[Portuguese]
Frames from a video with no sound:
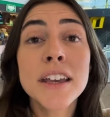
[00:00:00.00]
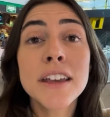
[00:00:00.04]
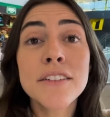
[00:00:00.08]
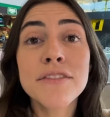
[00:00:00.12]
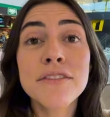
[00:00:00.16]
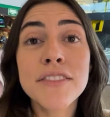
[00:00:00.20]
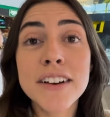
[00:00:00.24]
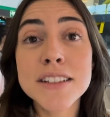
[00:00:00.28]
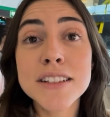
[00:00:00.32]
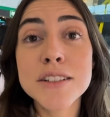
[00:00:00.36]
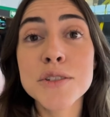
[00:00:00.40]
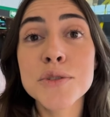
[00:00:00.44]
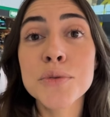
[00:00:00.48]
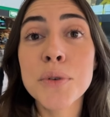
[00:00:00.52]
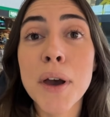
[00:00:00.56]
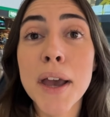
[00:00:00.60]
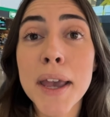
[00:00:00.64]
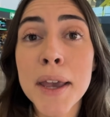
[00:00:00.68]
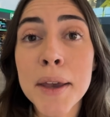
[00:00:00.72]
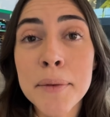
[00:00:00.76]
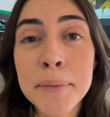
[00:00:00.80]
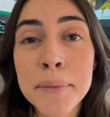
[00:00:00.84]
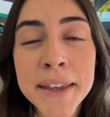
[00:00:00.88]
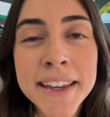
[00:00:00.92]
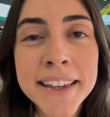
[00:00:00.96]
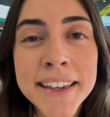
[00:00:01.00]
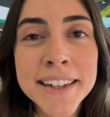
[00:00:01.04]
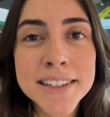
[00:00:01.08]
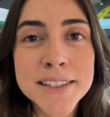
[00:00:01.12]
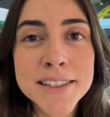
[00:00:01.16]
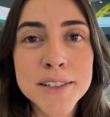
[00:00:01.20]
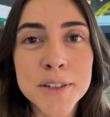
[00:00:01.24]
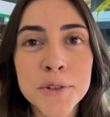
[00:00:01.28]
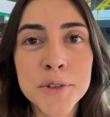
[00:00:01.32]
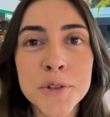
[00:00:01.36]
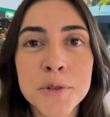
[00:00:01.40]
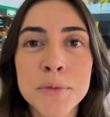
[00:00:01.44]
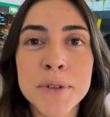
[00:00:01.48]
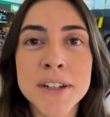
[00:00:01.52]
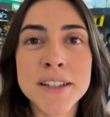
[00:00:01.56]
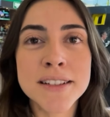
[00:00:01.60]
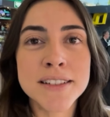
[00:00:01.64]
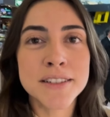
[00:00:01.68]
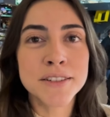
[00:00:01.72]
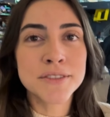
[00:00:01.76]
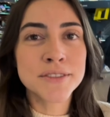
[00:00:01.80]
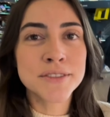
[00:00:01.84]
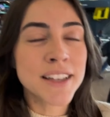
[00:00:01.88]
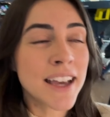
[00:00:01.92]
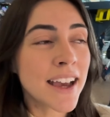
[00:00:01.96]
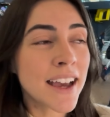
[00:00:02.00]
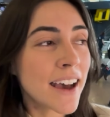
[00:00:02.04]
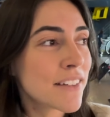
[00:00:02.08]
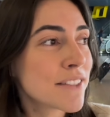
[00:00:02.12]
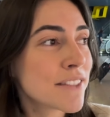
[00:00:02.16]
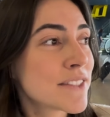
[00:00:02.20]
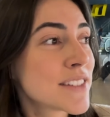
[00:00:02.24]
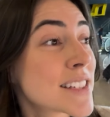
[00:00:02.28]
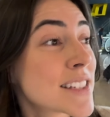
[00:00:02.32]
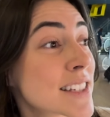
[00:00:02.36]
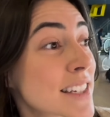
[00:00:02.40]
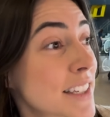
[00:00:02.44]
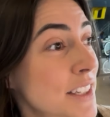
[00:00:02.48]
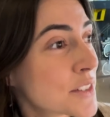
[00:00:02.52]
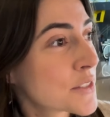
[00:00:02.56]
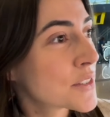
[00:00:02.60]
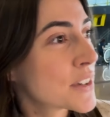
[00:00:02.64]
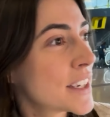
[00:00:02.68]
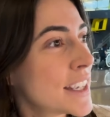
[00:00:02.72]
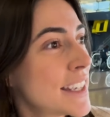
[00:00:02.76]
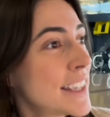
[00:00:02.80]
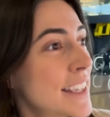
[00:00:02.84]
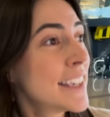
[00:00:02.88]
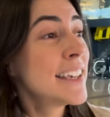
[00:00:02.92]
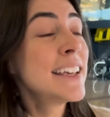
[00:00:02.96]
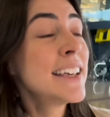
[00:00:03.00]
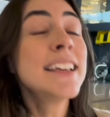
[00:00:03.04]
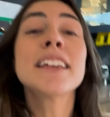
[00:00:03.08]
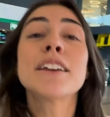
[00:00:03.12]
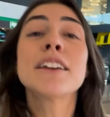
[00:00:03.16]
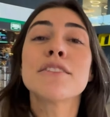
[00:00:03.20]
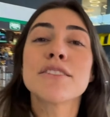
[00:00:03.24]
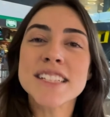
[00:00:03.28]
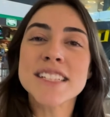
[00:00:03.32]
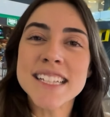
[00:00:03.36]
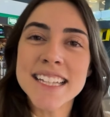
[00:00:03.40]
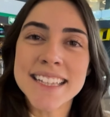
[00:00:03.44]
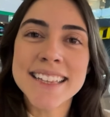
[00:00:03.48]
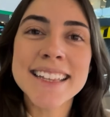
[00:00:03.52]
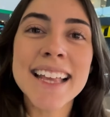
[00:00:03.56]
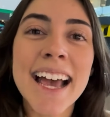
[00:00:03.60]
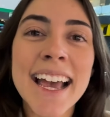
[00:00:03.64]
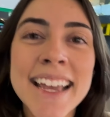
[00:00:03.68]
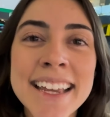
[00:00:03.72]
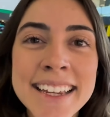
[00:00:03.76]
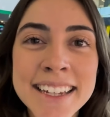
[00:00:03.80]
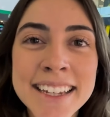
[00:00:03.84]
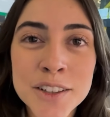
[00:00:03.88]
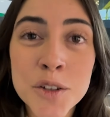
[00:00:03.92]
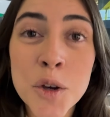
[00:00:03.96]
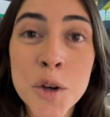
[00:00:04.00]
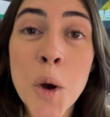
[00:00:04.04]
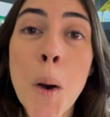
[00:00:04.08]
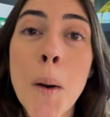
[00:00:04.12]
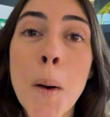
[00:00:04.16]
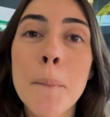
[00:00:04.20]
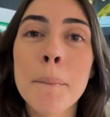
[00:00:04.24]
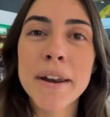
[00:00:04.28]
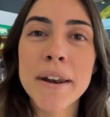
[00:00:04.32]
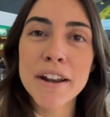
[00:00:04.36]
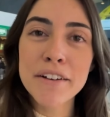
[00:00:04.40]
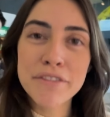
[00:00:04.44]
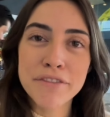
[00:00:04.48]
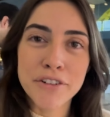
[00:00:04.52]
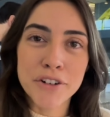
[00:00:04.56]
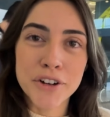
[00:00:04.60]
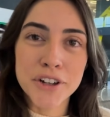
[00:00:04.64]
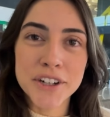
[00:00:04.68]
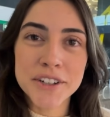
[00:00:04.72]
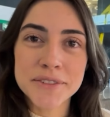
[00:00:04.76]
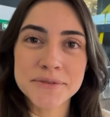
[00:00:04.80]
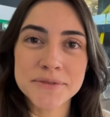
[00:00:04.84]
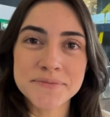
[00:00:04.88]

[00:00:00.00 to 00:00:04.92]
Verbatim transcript: e faz a sua emigração do Brasil, né, avisando aí que você tá indo para fora.